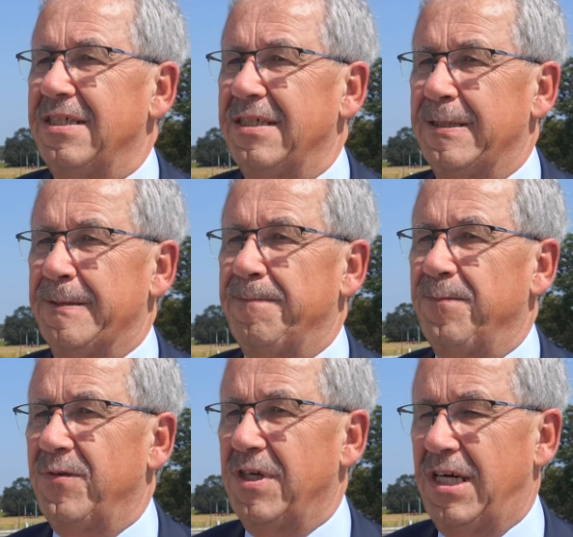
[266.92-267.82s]

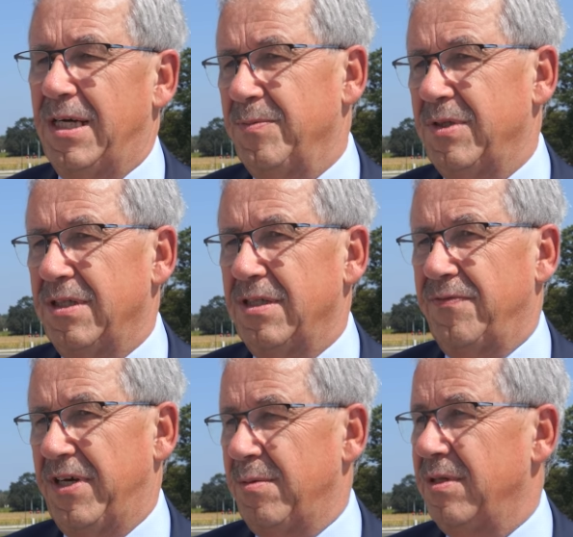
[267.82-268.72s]
Ähm, wir haben hier
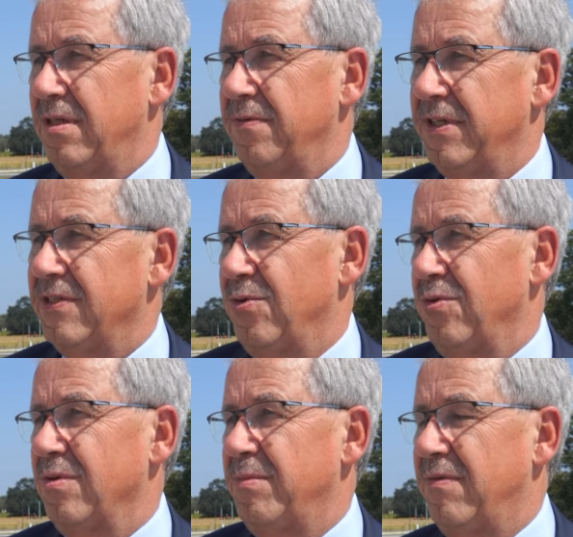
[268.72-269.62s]
die
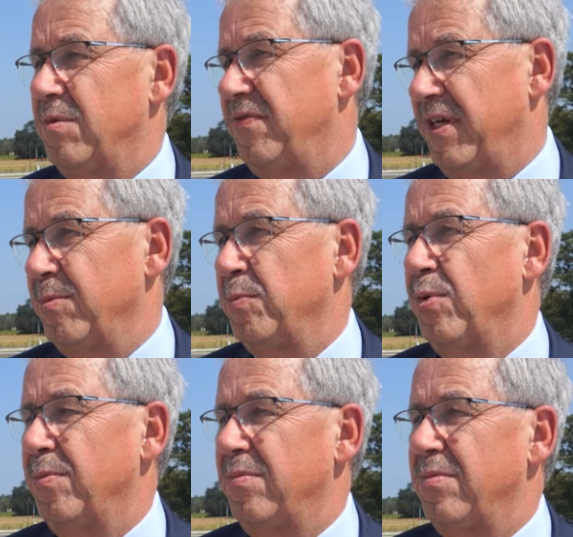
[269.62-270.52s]
Wärmeversorgung, machen mit
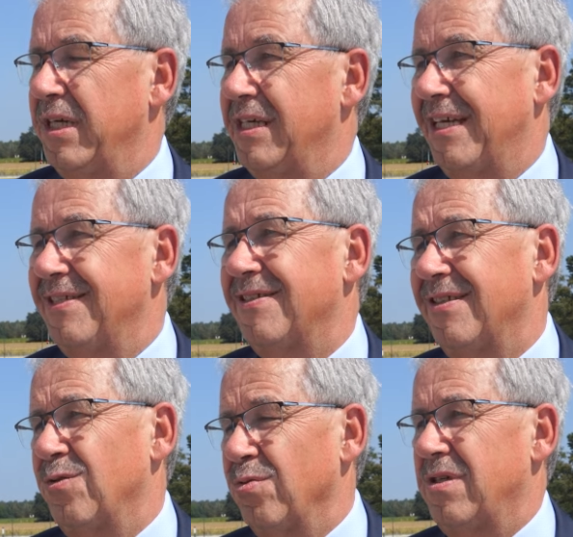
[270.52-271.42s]
Wärmepumpen, ergänzen
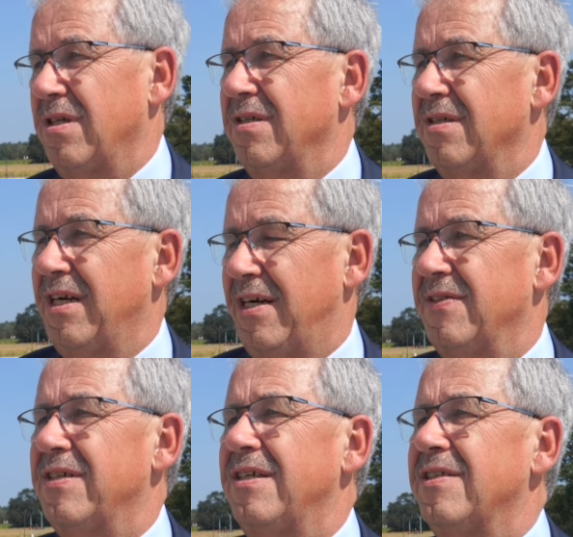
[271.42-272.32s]
sind durch äh,
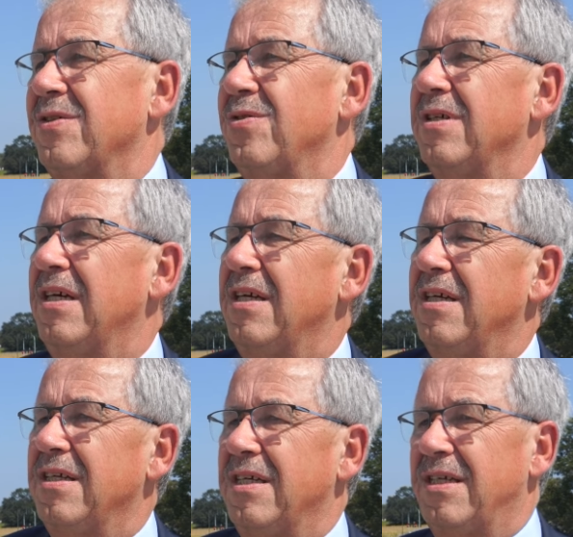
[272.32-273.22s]
Gasheizung.
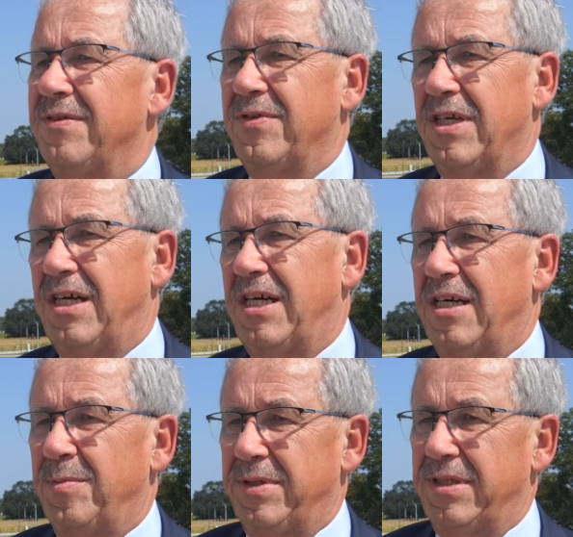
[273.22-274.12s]
Ja, wir
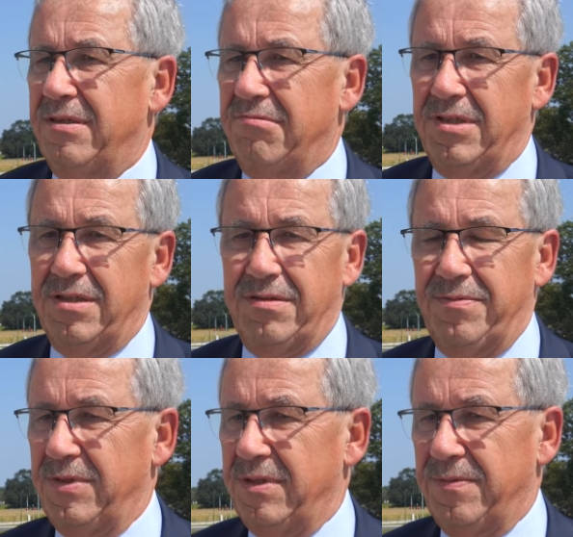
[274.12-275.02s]
haben
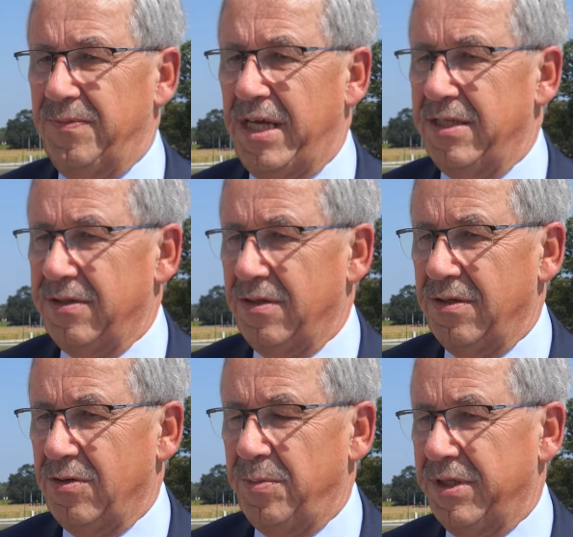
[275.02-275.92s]
äh, alle
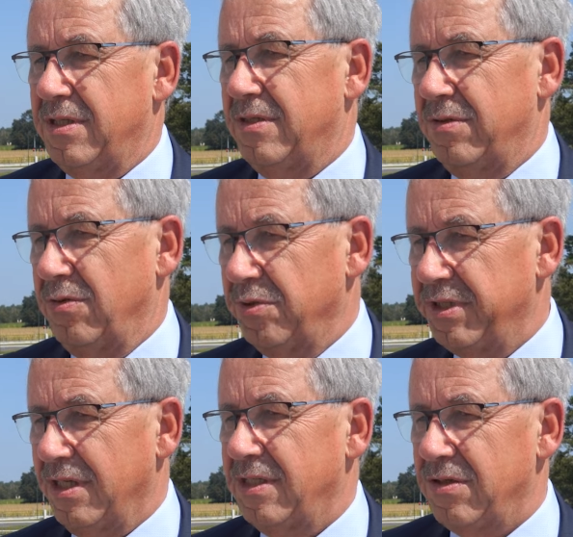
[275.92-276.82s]
äh, Komplexe, also
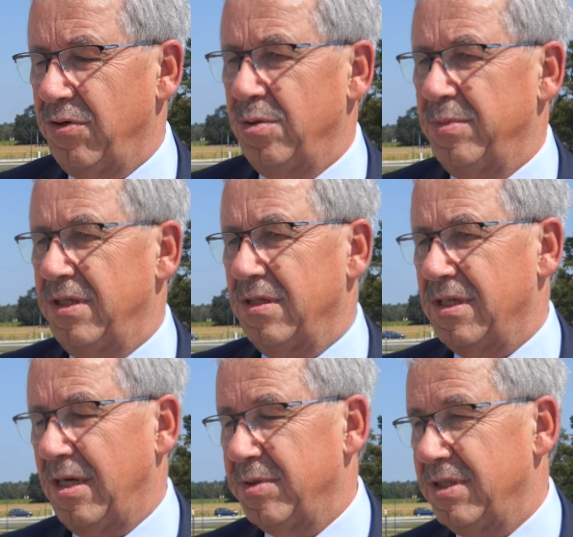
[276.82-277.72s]
Unterrichtsräume,
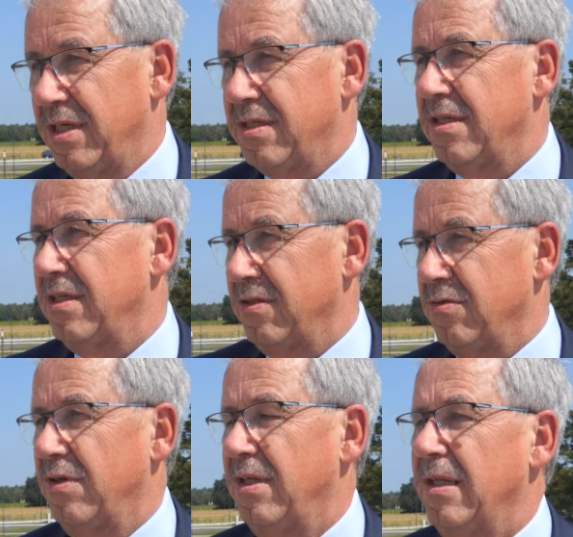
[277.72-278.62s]
Kabinette,
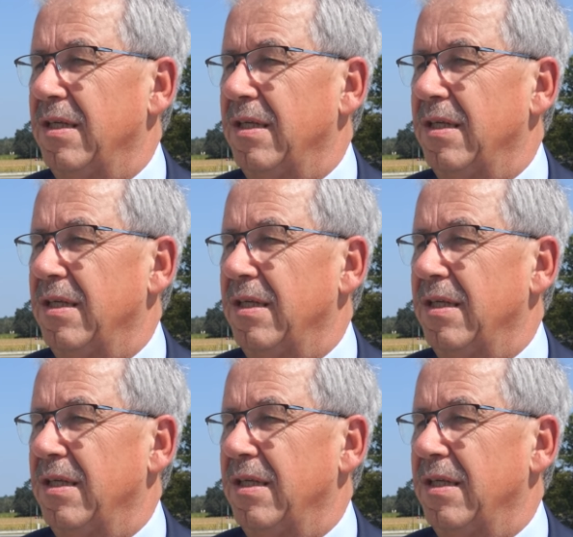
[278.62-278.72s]
also